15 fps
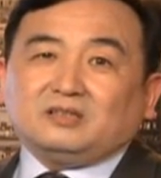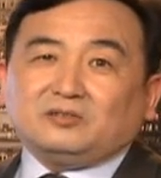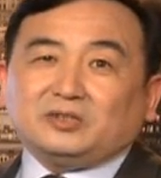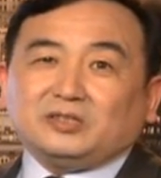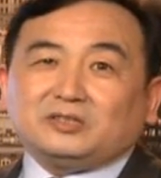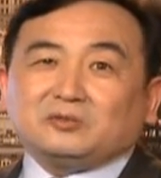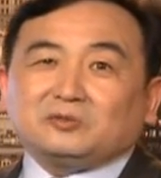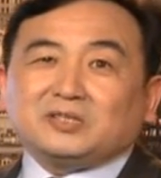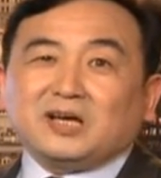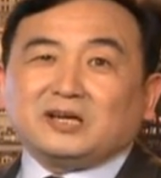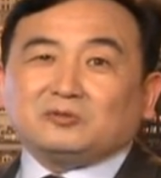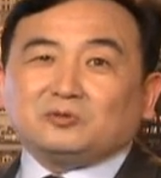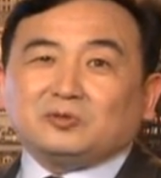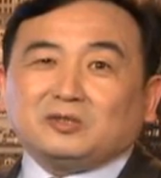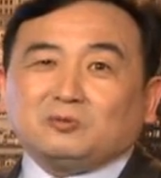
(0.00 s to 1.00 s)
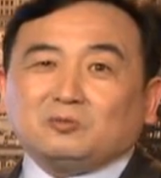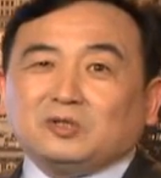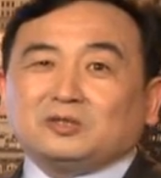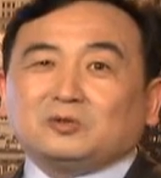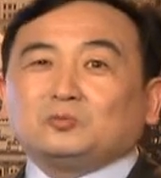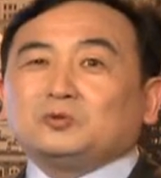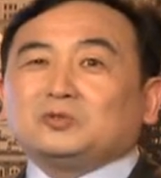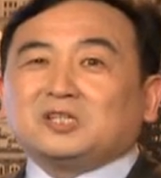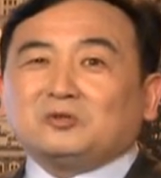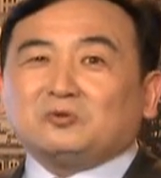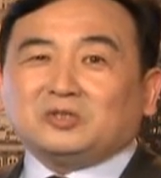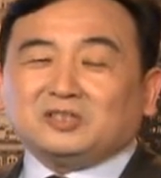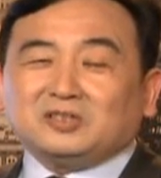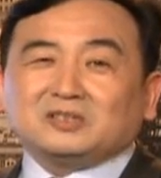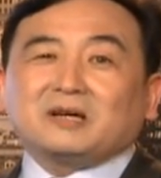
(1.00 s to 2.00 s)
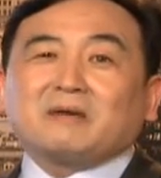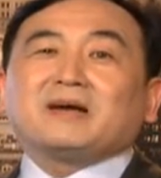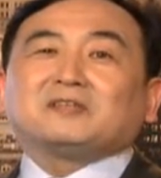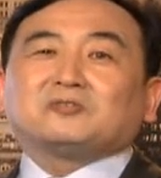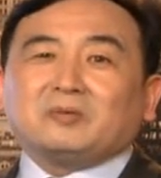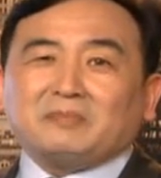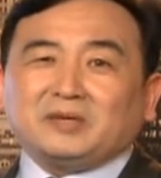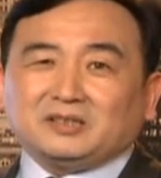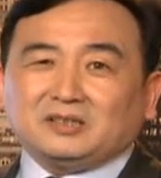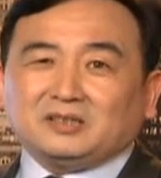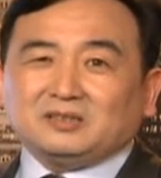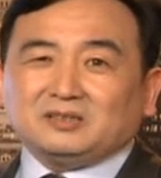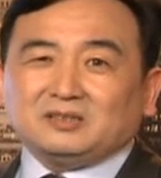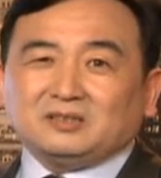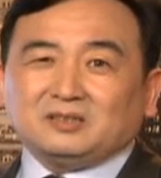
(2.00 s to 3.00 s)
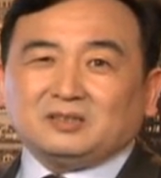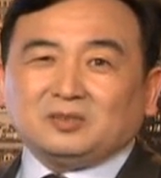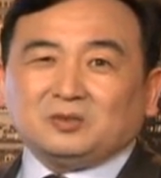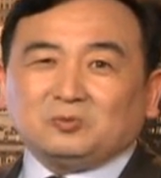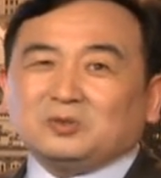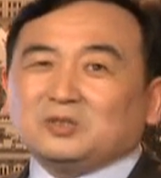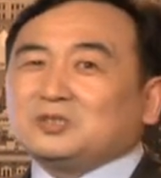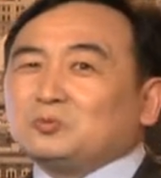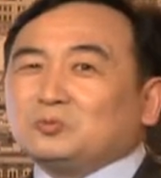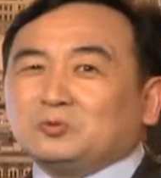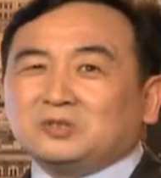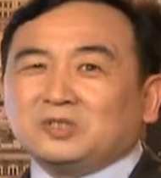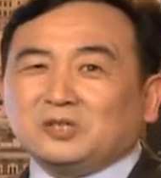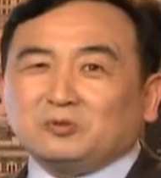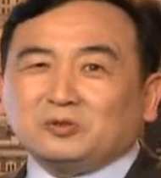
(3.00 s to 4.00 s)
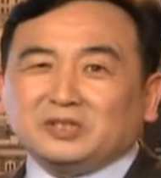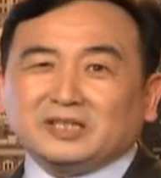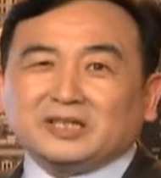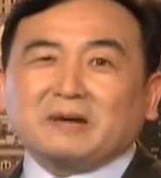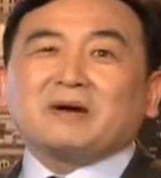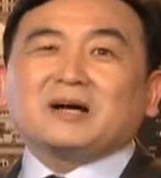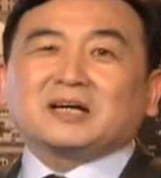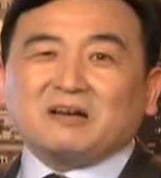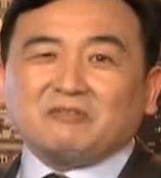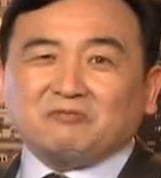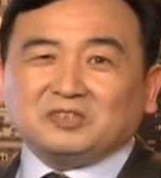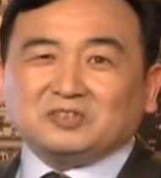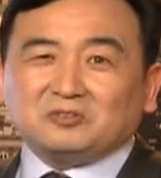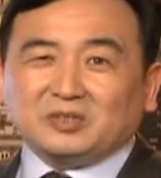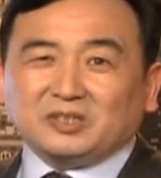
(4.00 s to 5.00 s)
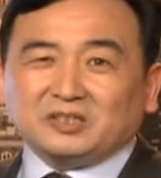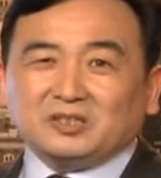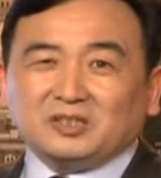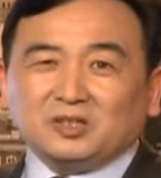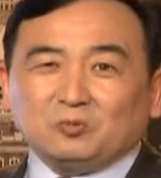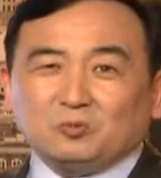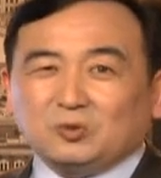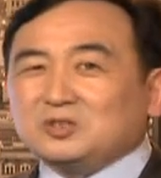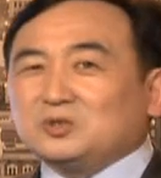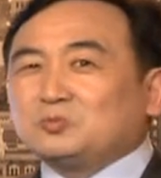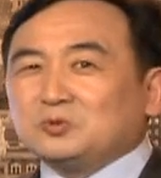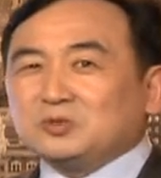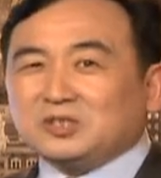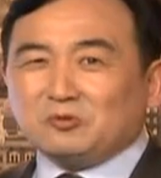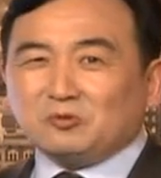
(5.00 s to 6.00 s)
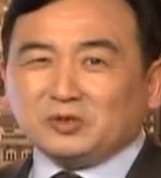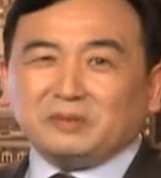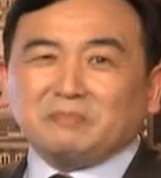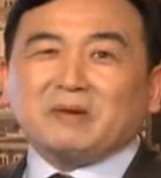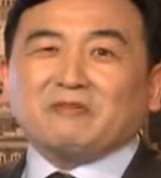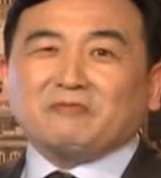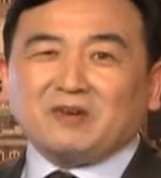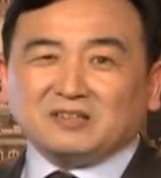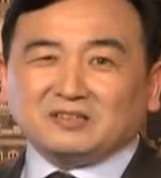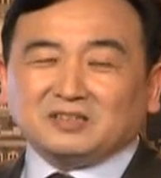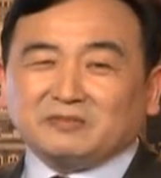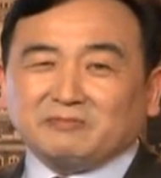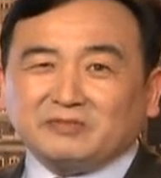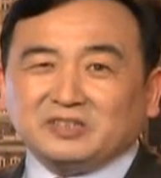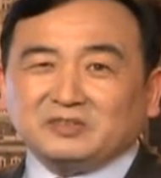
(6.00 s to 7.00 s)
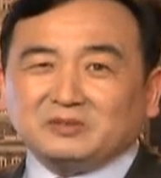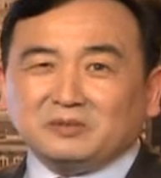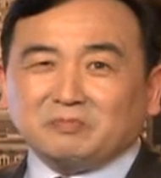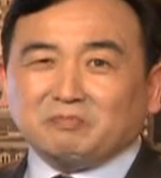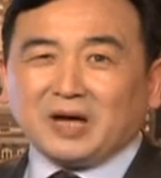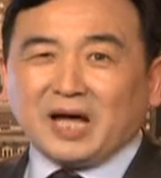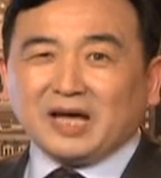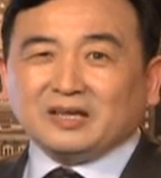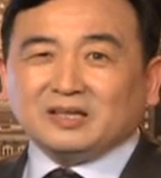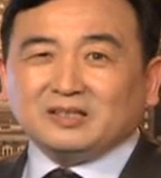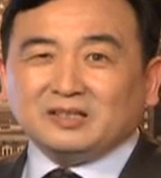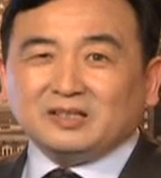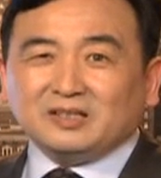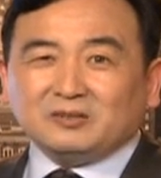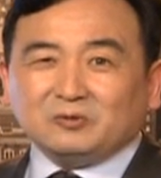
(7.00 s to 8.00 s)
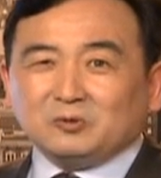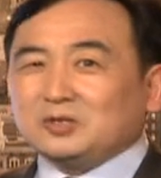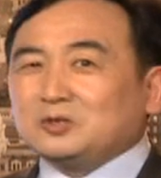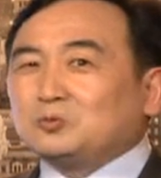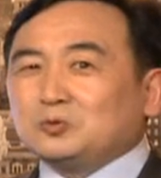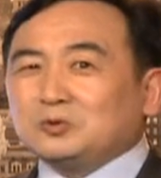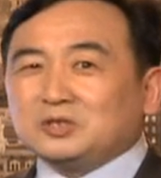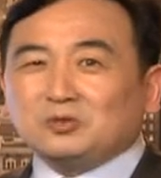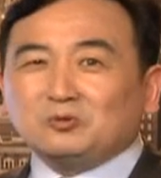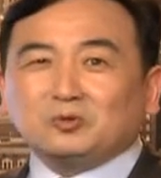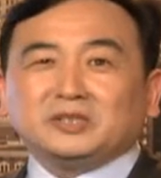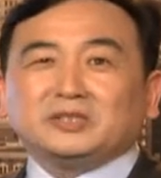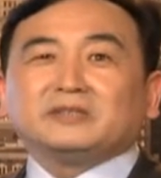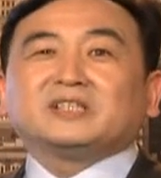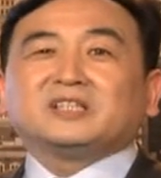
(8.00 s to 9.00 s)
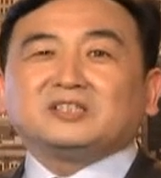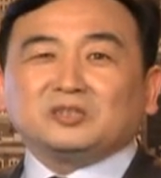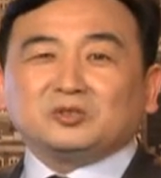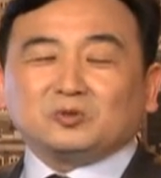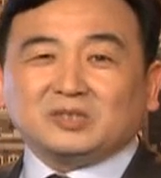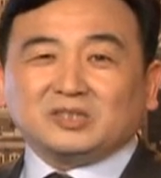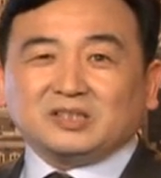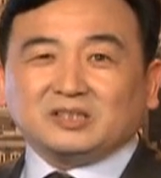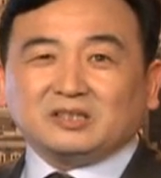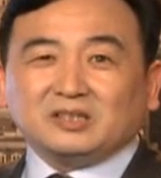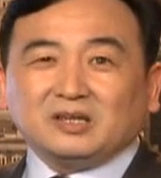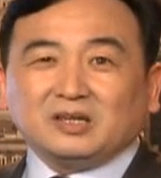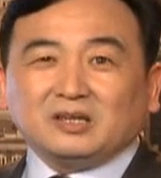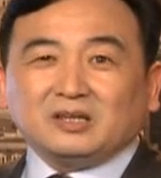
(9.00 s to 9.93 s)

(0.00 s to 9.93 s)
所以就像说，我是无神论，你干嘛算命去？我是无神论，你干嘛看风水？我是无神论，你买房子你为什么这么买？我是无神论，你跟你说这个。